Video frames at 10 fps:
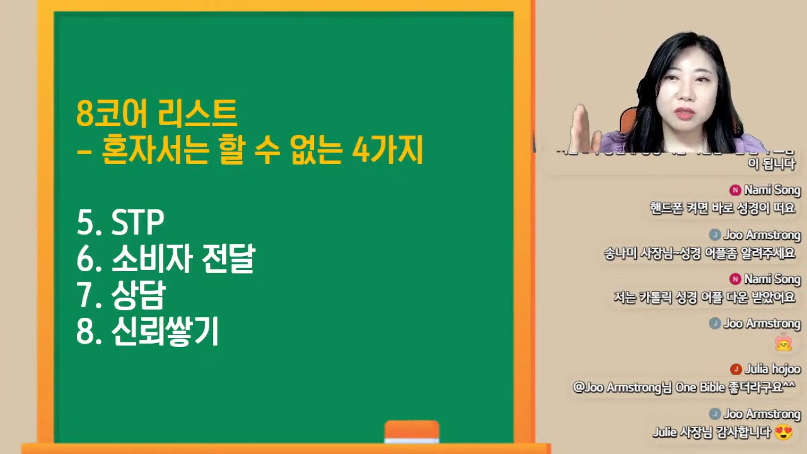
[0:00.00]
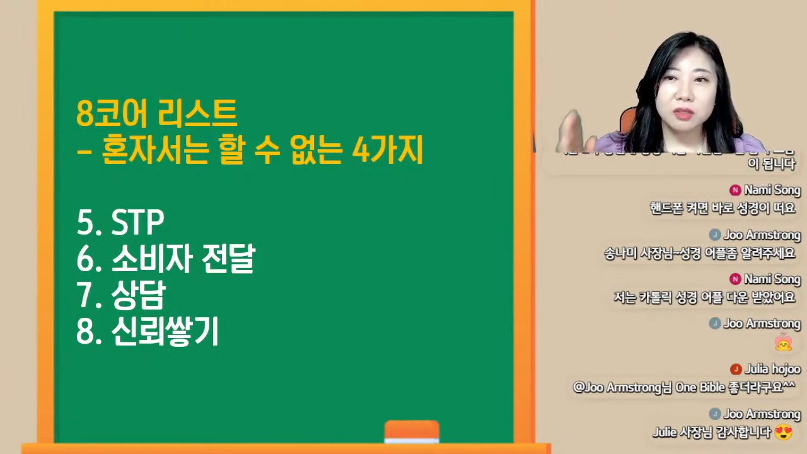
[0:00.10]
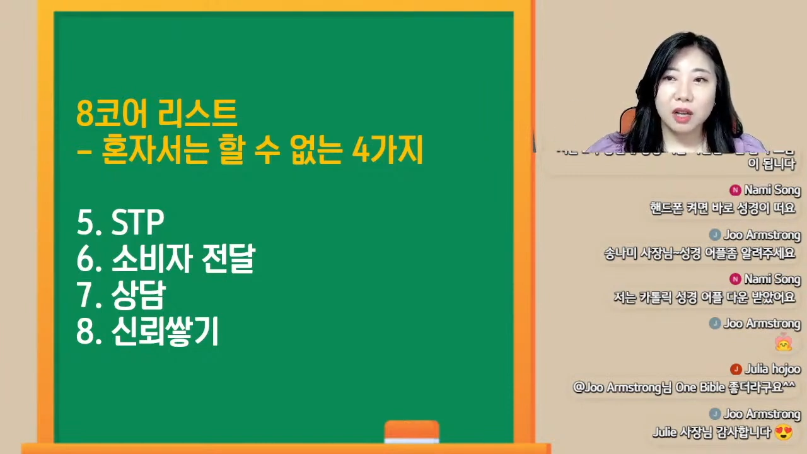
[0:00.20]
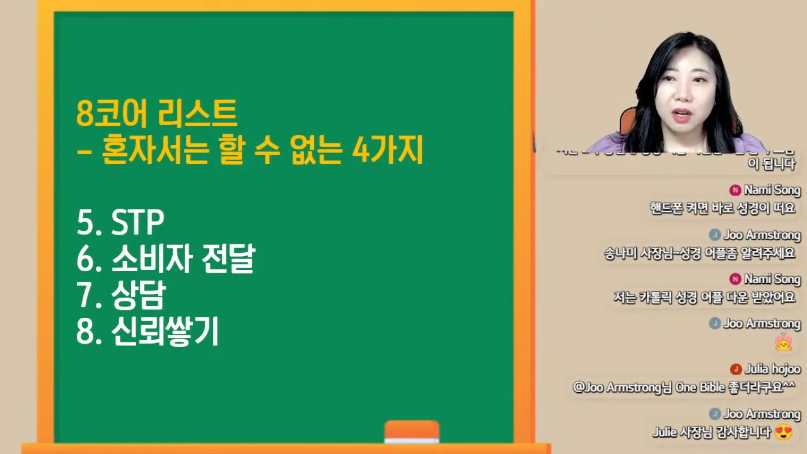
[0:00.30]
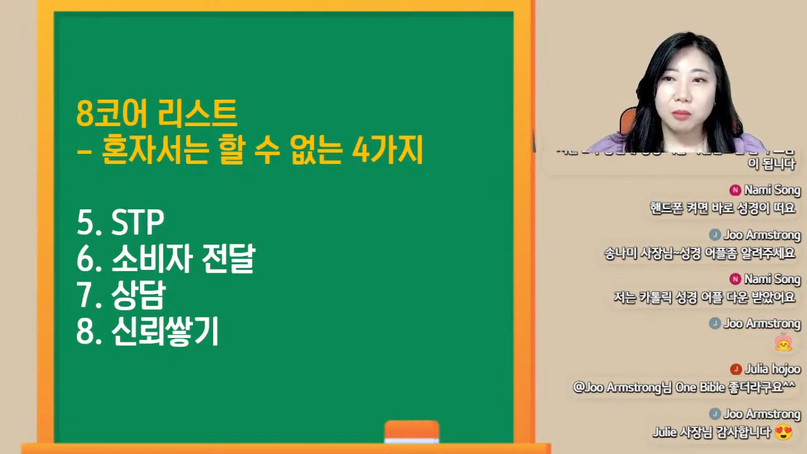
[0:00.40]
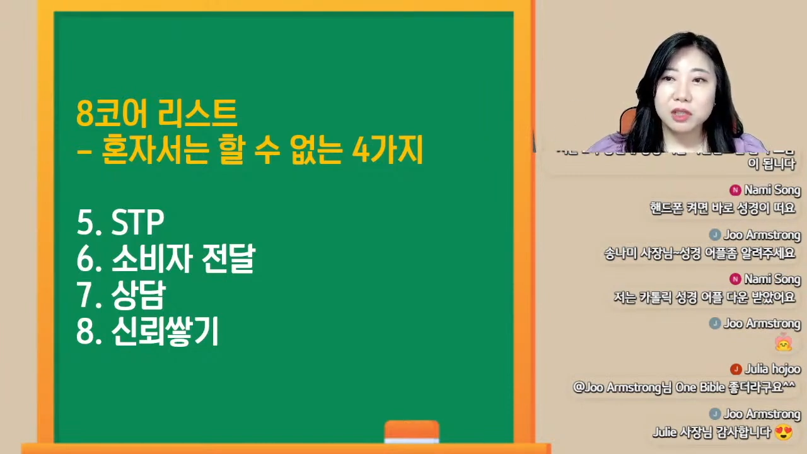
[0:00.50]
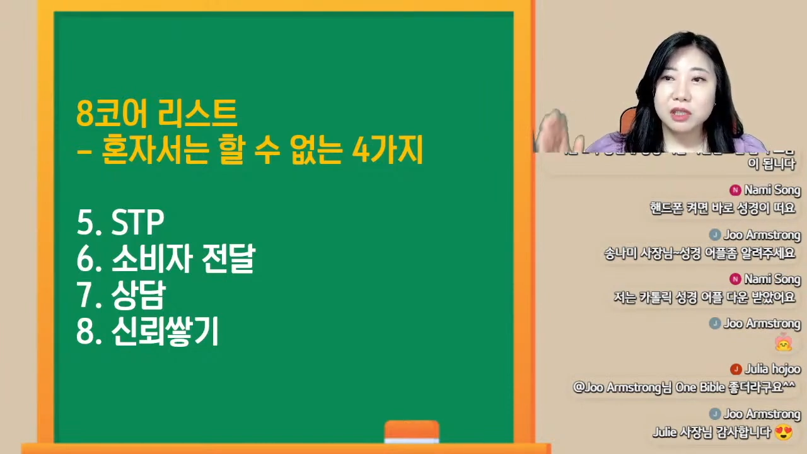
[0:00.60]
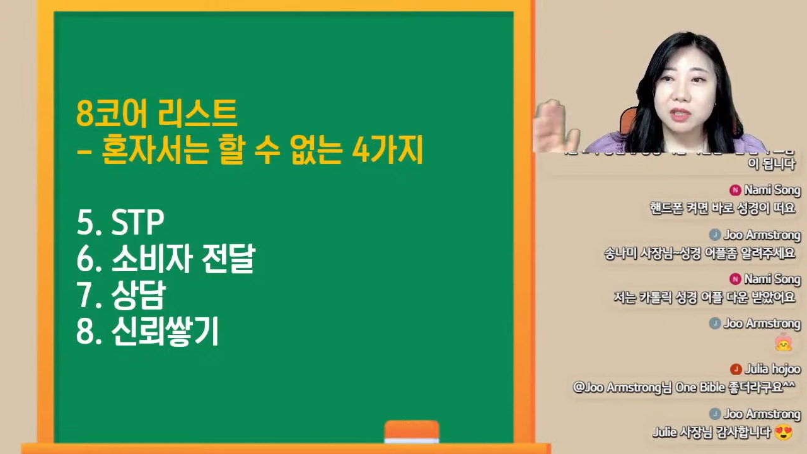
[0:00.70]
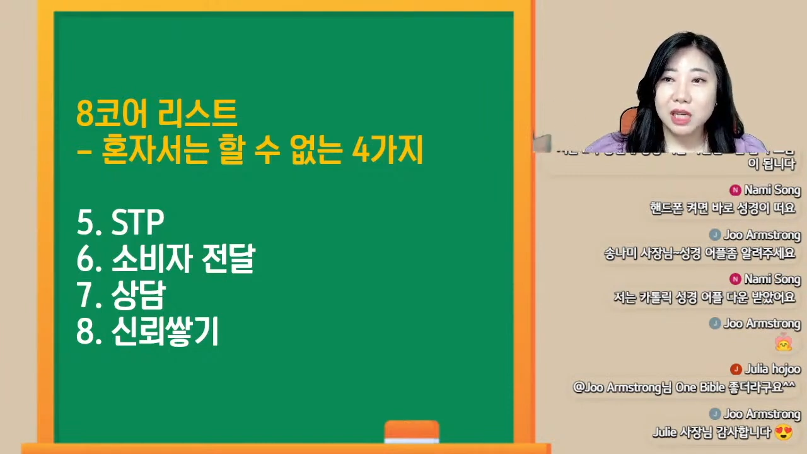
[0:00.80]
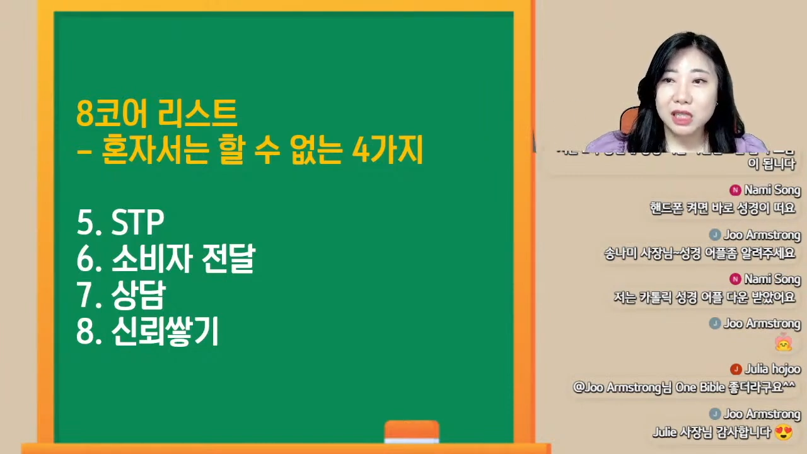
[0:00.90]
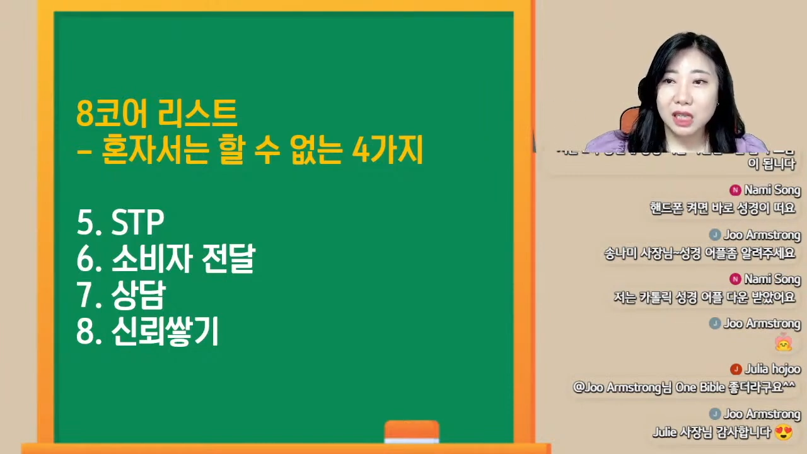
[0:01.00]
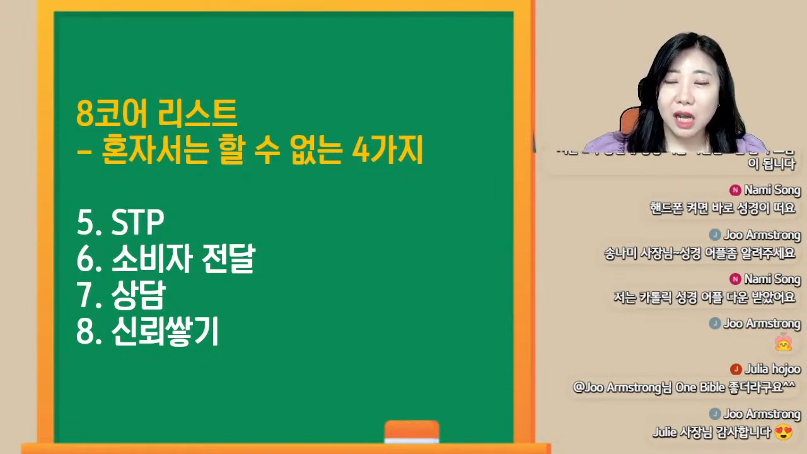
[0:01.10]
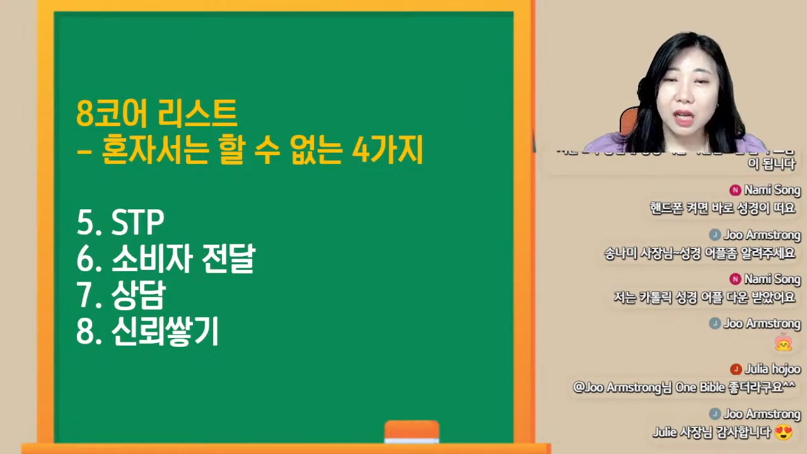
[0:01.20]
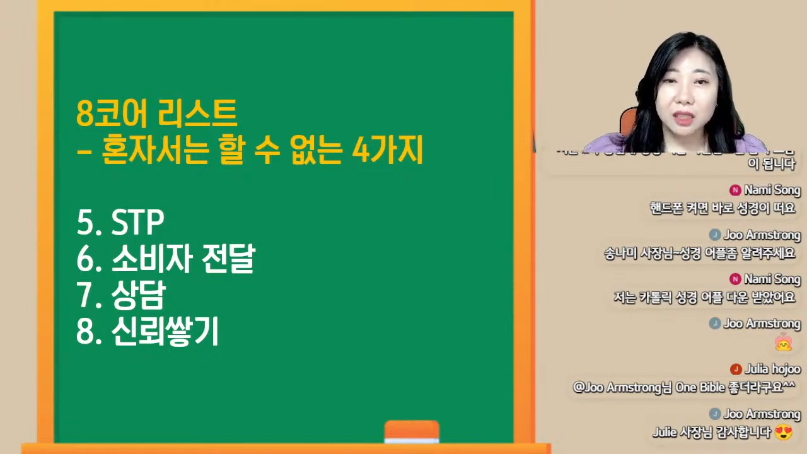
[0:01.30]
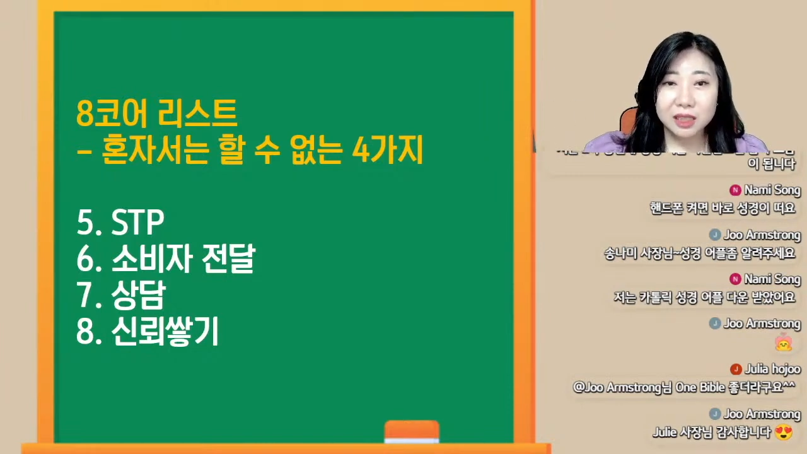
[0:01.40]
사람을
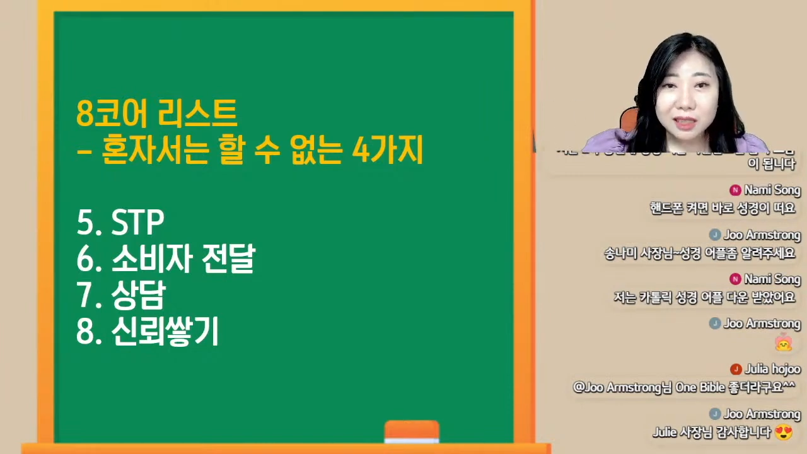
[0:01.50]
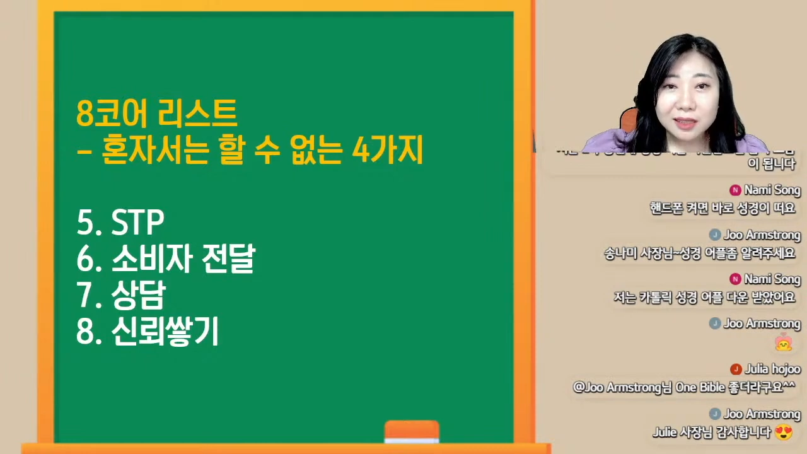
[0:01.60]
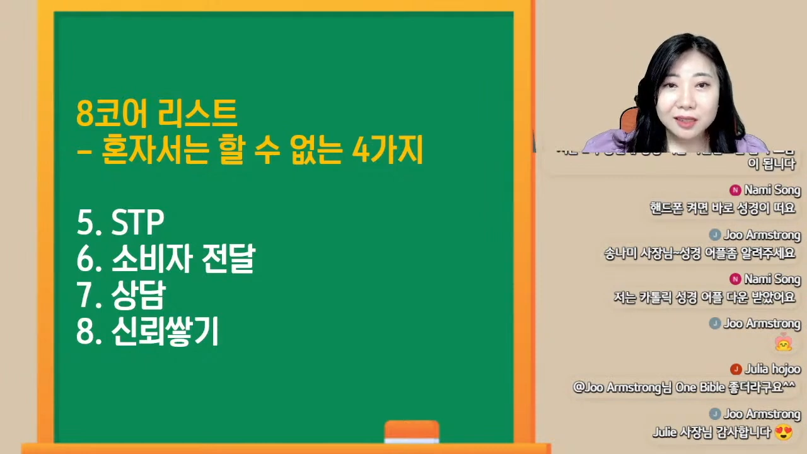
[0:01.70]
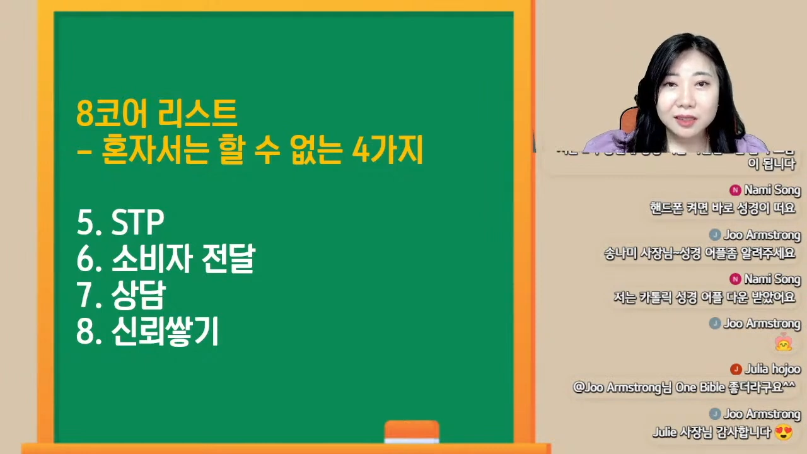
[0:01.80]
찾아라. 끝!